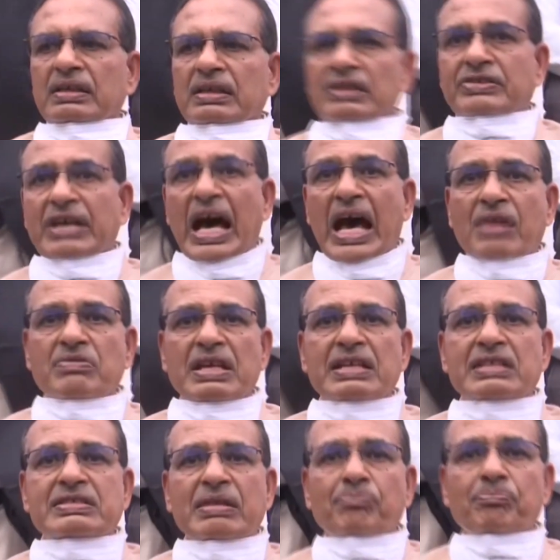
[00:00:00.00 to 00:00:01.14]
कि
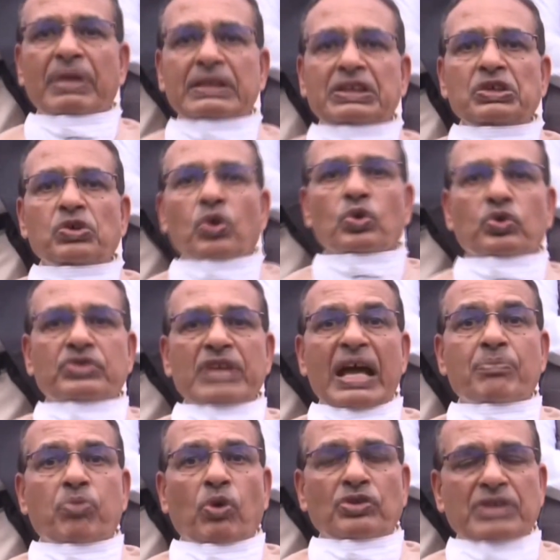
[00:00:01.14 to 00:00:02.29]
सार्वजनिक संपत्ति को
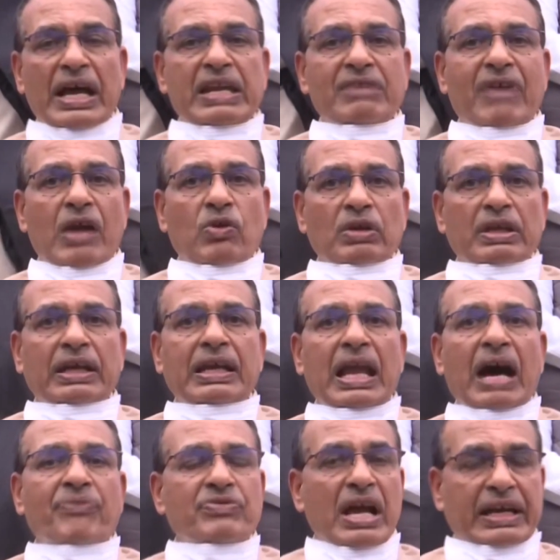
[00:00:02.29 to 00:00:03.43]
नुकसान पहुंचाने वालों के
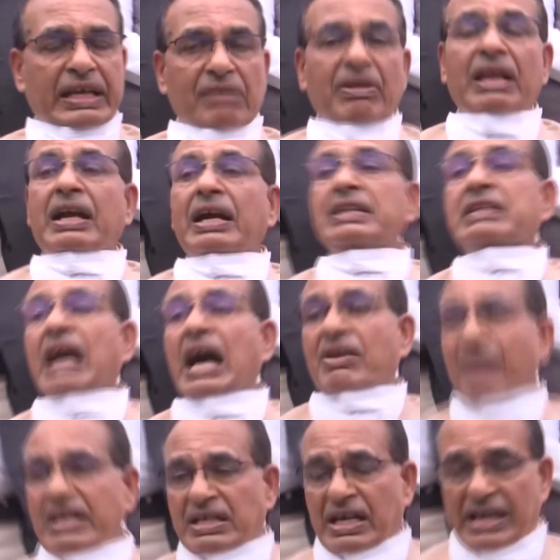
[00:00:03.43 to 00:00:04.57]
खिलाफ न केवल कड़ी
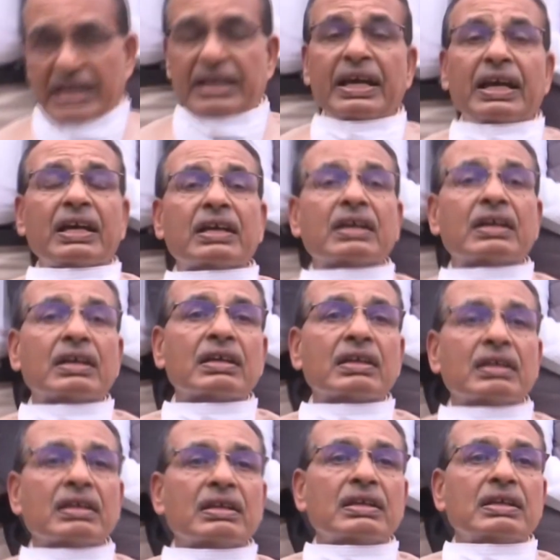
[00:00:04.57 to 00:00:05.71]
कार्रवाई करेंगे
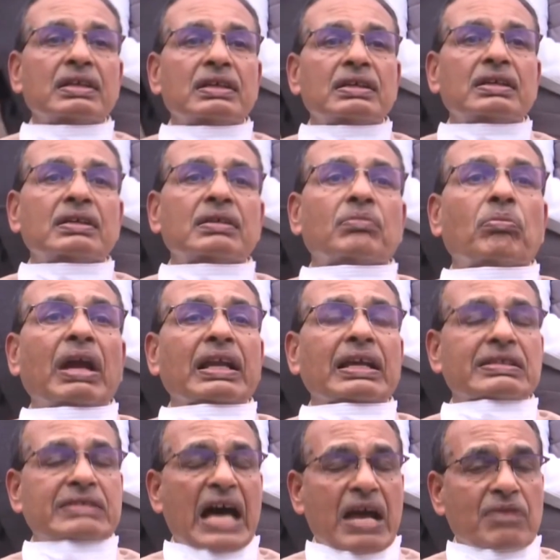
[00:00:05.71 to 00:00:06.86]
बल्कि
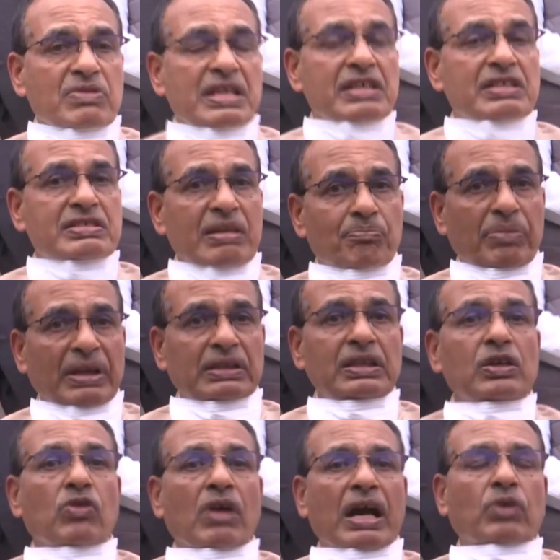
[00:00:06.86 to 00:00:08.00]
सार्वजनिक
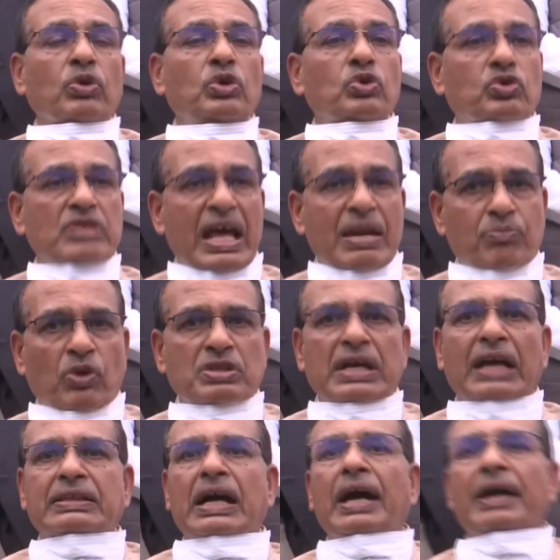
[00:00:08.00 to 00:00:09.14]
संपत्ति को अगर कोई नुकसान
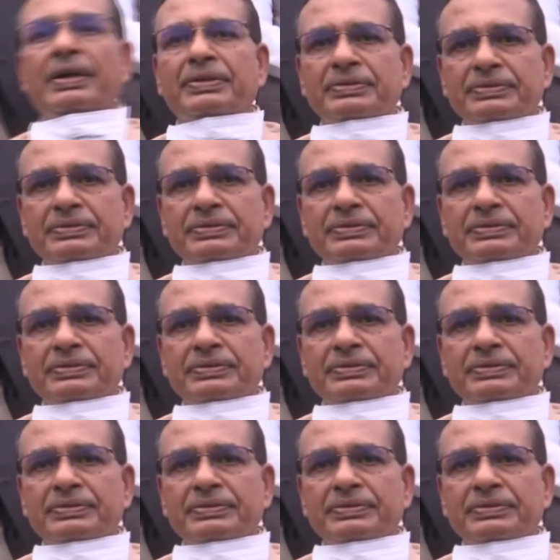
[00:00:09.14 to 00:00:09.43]
पहुंचाता है